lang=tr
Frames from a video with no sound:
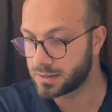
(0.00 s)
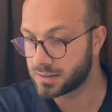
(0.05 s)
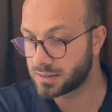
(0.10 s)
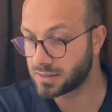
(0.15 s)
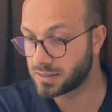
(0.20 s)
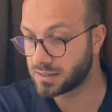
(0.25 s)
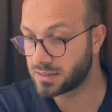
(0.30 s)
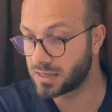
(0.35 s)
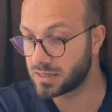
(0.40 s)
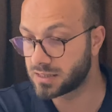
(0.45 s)

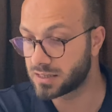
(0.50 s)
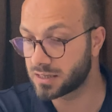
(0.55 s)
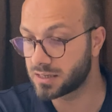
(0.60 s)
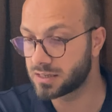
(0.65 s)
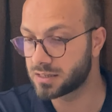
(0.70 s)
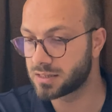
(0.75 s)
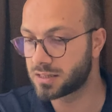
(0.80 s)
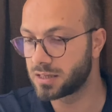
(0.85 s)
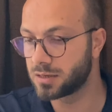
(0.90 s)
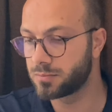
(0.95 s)
sesi
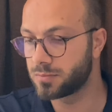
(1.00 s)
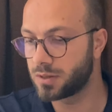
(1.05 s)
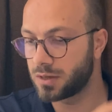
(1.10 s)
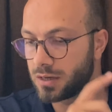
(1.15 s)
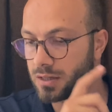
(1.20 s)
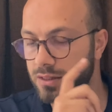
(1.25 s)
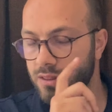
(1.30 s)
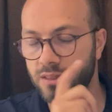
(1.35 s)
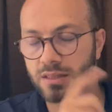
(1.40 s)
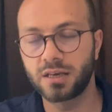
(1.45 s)

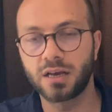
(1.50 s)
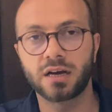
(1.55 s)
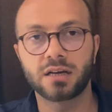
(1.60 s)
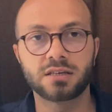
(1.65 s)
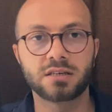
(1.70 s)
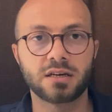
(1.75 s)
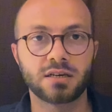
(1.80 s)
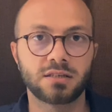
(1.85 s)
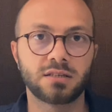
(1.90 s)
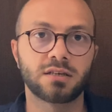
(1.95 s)
kıstığımda
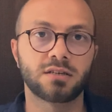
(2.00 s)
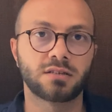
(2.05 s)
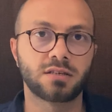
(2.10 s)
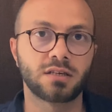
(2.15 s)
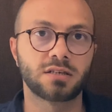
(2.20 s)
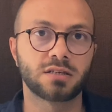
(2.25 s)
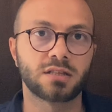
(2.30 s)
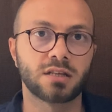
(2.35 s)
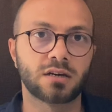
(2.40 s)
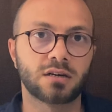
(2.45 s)
diğer cihazların
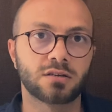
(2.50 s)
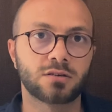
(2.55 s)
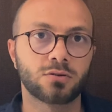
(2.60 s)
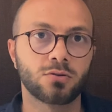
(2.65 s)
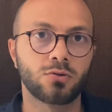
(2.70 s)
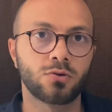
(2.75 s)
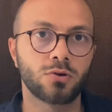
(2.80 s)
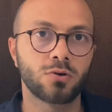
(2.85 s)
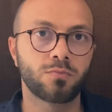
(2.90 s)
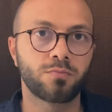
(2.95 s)
sesi de
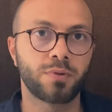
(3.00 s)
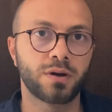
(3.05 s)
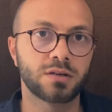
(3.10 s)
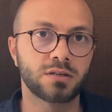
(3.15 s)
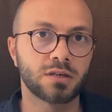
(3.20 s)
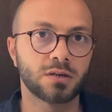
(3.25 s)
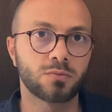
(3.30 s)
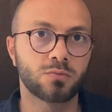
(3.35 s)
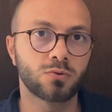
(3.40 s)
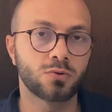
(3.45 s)
kısılıyor.
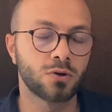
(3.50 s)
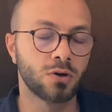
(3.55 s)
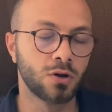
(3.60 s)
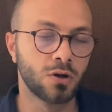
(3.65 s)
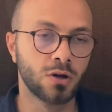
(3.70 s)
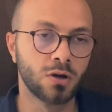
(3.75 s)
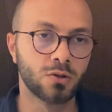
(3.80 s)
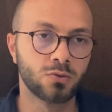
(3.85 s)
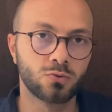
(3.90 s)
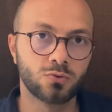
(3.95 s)
Bence bu
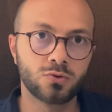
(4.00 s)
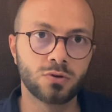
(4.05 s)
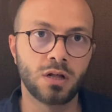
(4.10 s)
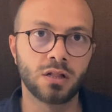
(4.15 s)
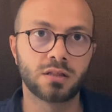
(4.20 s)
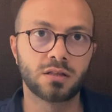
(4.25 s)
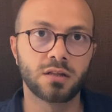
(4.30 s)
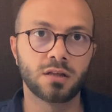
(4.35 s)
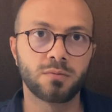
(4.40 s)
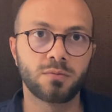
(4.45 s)

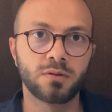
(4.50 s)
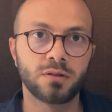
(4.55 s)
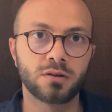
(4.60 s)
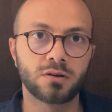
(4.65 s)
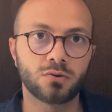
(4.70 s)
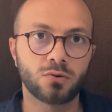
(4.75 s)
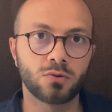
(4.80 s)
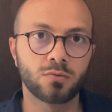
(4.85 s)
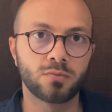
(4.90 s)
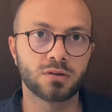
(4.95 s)
düzeltilebilir
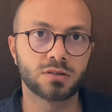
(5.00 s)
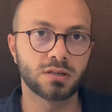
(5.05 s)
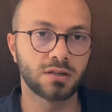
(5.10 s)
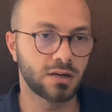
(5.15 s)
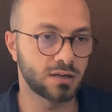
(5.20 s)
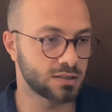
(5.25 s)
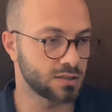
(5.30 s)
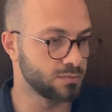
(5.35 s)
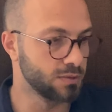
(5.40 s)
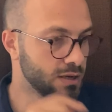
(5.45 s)
olması
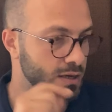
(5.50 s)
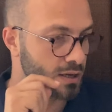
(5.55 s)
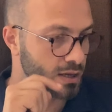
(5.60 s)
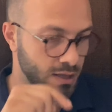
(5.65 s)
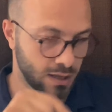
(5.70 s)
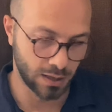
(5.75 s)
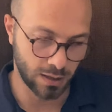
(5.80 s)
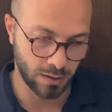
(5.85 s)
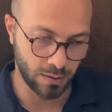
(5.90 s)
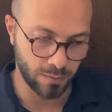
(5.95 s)
lazım.
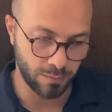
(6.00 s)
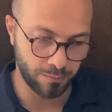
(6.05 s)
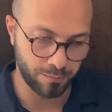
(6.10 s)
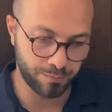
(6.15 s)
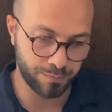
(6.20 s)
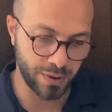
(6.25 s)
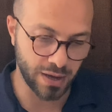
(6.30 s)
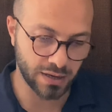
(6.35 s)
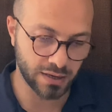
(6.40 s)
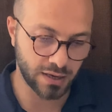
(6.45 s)

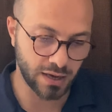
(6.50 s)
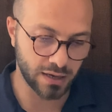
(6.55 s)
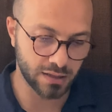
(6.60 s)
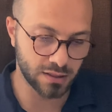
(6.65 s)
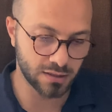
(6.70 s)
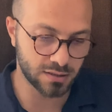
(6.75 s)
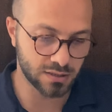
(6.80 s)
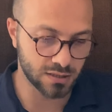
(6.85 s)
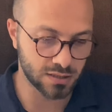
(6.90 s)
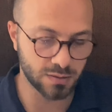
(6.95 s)
Ben
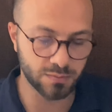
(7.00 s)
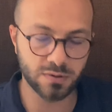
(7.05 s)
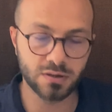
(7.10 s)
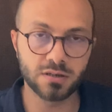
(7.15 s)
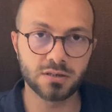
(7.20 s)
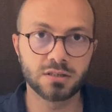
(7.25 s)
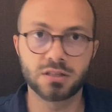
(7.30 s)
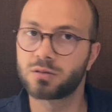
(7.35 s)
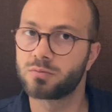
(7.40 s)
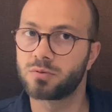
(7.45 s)
kendi sesimi
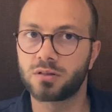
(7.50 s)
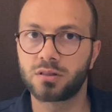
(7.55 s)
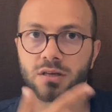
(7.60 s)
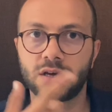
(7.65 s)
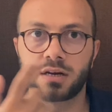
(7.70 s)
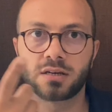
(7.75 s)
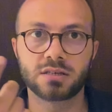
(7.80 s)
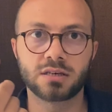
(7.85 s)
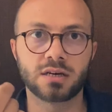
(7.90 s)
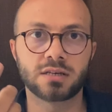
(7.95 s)
kıstığımda
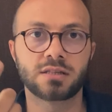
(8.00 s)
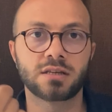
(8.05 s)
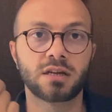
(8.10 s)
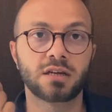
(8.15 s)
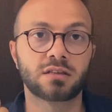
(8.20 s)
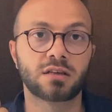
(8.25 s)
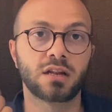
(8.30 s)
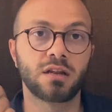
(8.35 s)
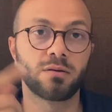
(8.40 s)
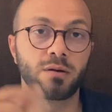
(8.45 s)
diğer cihazlar
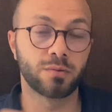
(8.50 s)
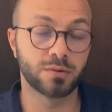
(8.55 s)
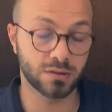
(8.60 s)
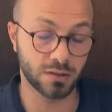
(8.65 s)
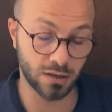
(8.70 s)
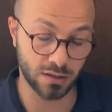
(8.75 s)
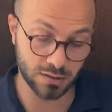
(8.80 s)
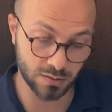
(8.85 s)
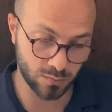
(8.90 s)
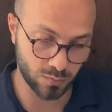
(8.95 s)
etkilememesi
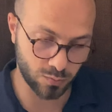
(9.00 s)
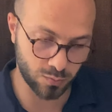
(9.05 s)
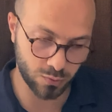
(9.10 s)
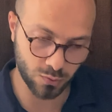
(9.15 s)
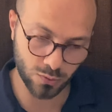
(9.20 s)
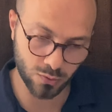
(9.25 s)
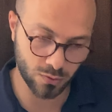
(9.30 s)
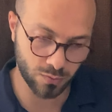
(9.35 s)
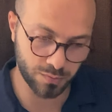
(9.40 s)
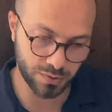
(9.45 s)
lazım.
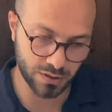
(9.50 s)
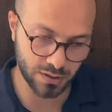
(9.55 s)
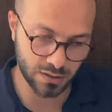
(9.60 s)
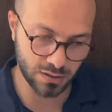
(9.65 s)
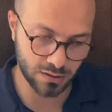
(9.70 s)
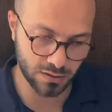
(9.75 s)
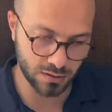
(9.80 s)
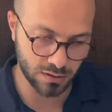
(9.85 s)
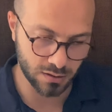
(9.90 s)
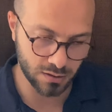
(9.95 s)
Bu bir
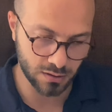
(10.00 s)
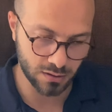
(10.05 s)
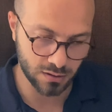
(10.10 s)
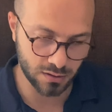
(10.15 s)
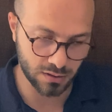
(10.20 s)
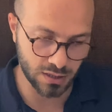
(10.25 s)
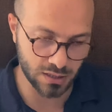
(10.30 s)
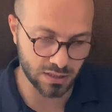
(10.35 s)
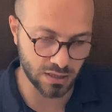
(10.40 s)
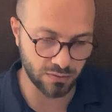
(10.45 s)

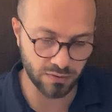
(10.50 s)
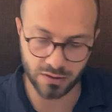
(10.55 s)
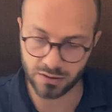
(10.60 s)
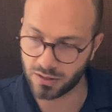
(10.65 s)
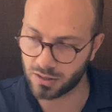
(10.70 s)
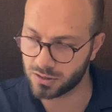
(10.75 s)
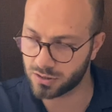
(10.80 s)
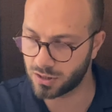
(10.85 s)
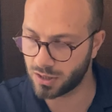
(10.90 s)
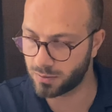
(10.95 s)

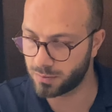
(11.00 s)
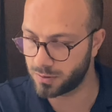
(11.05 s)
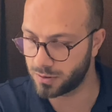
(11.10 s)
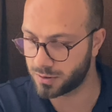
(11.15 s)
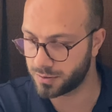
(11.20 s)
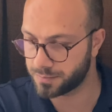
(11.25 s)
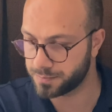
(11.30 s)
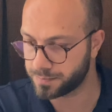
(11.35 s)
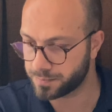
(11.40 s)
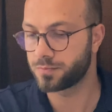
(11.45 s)
dezavantaj
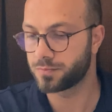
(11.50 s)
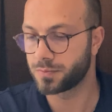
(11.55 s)
diyebilirim.